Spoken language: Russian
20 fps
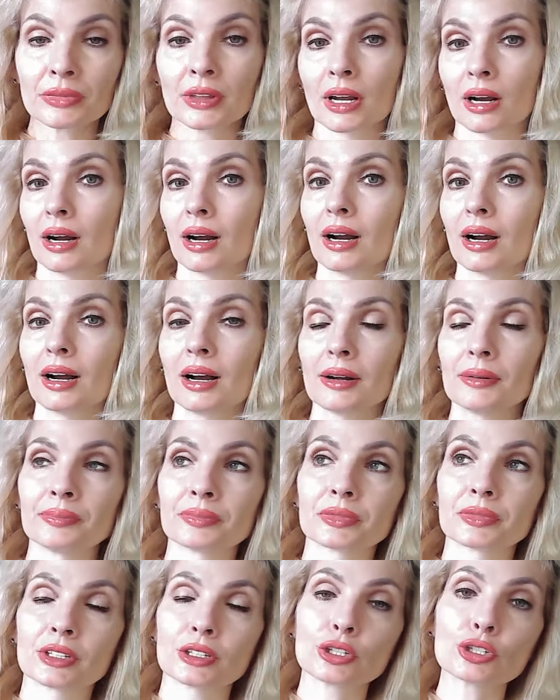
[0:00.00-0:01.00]
А,
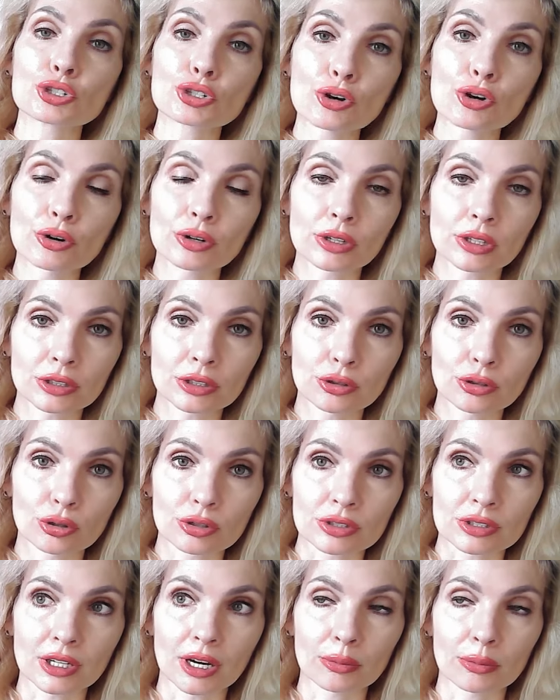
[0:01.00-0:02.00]
еще
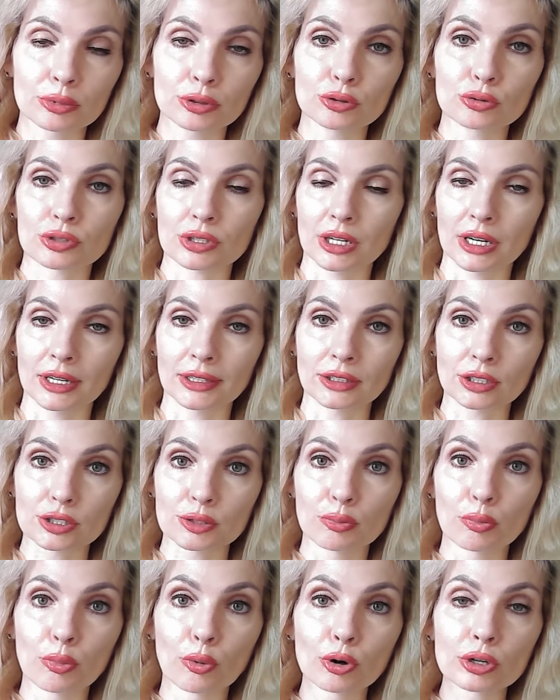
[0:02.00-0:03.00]
религиозный абьюз – это
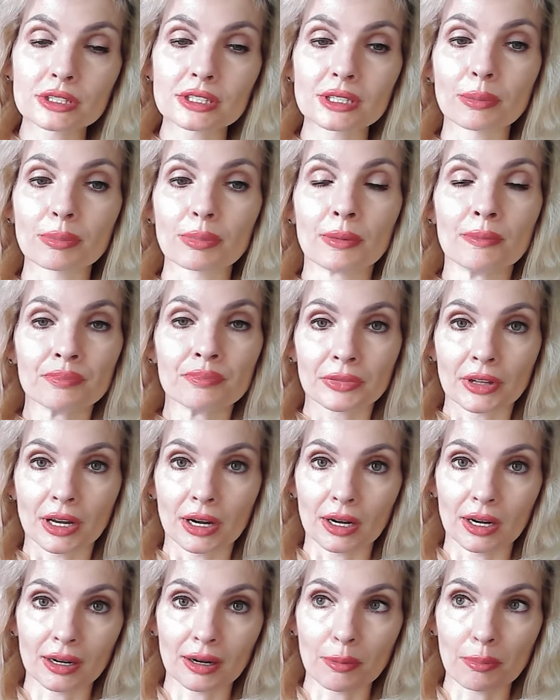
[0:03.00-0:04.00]
способ
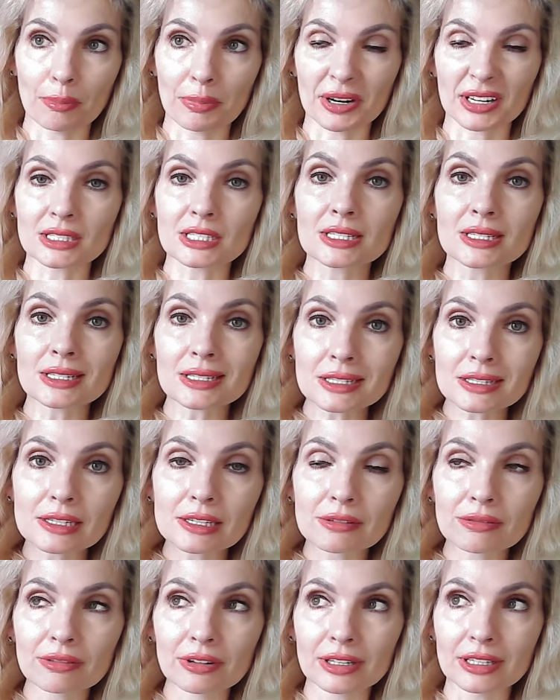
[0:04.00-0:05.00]

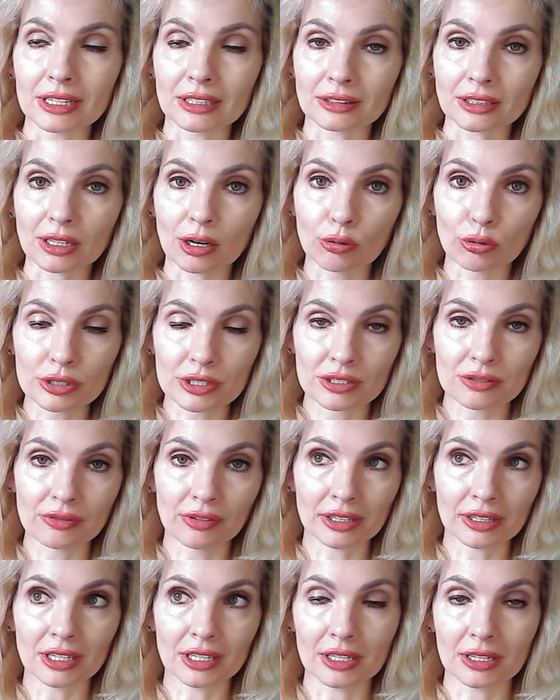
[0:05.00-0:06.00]
протискивания такой
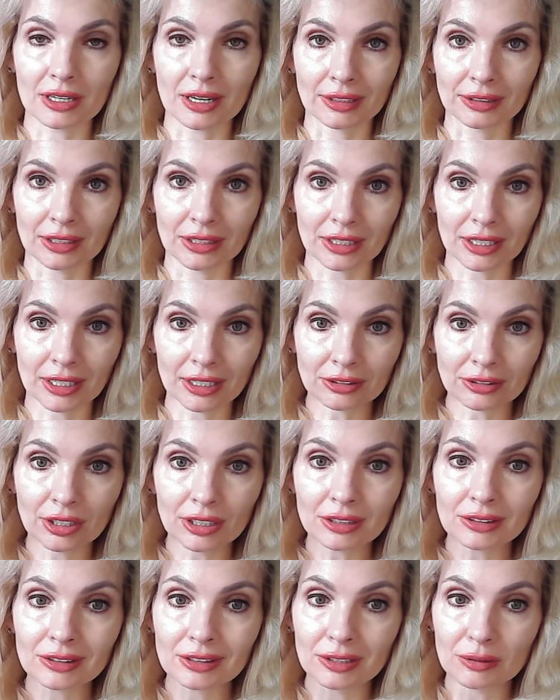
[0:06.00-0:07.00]
своей
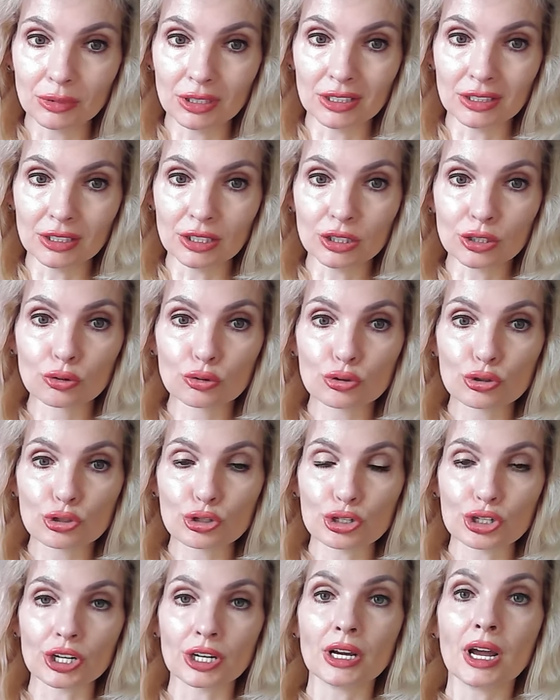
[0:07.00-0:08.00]
конкретной
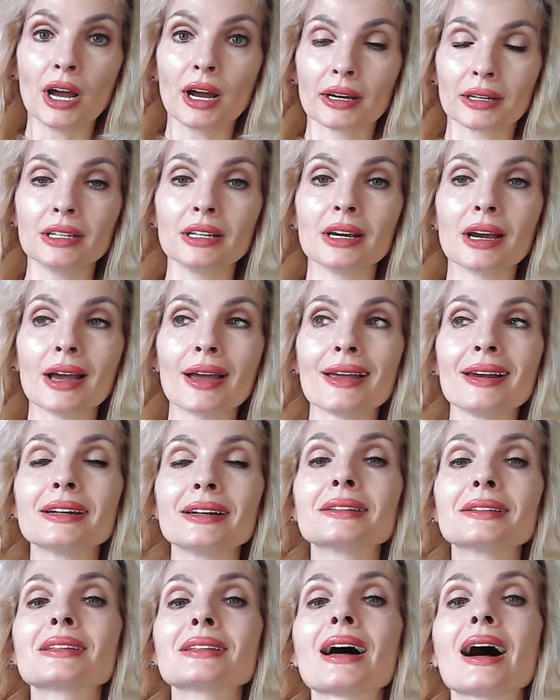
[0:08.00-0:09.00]
доминирующей и
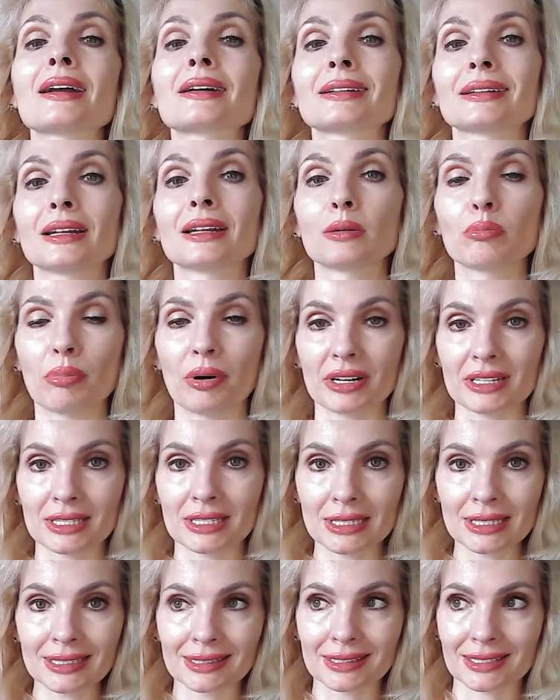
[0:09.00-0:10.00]
элитарной
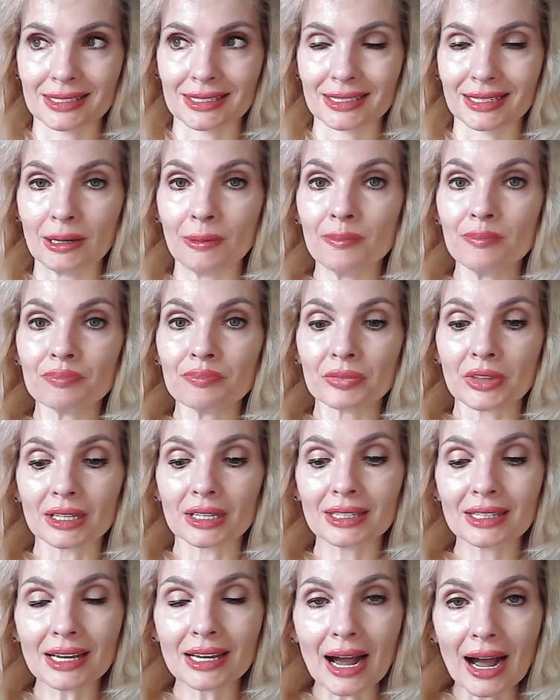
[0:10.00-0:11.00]
позиции.
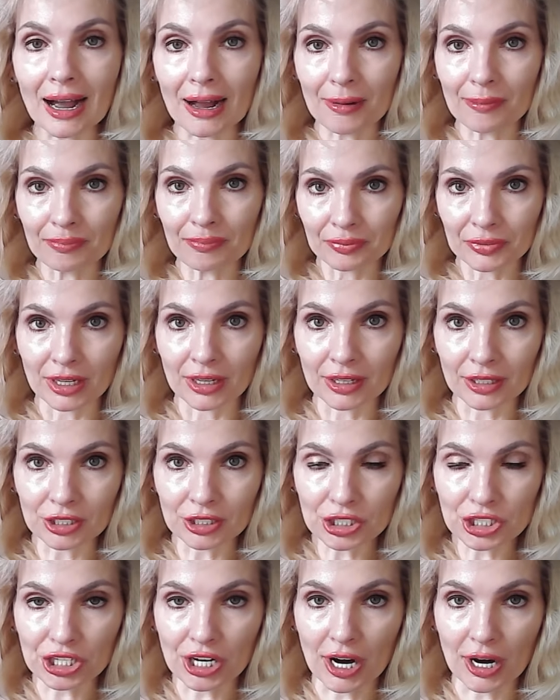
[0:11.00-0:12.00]
Я
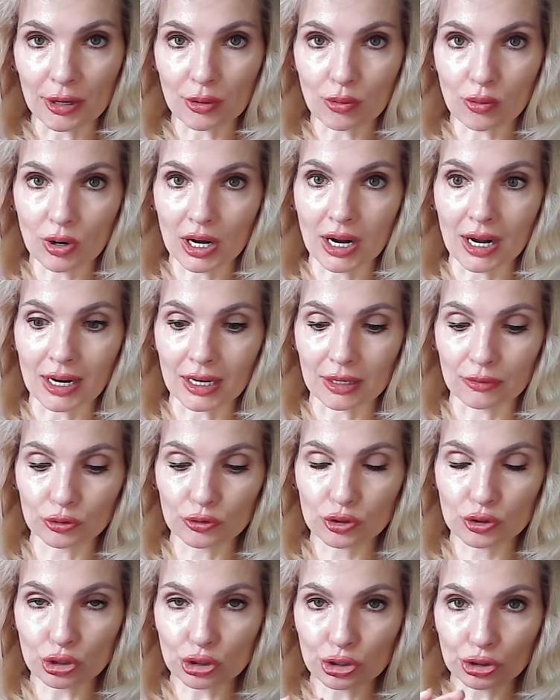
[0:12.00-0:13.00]
решаю как. Вот
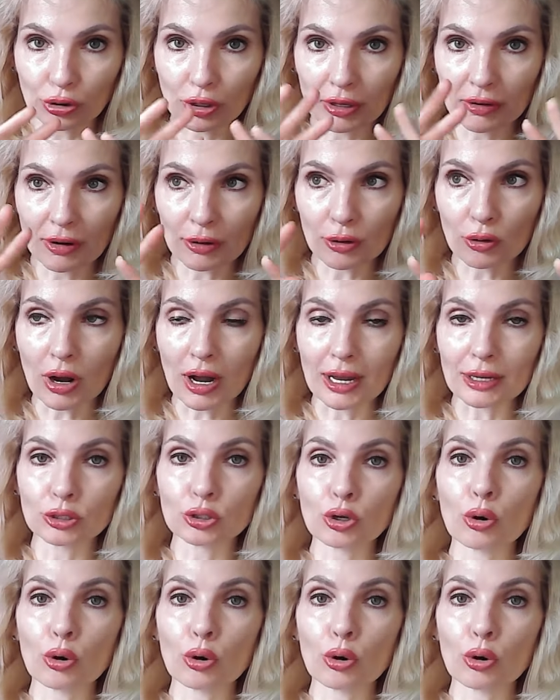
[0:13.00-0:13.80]
все, что я говорю, оно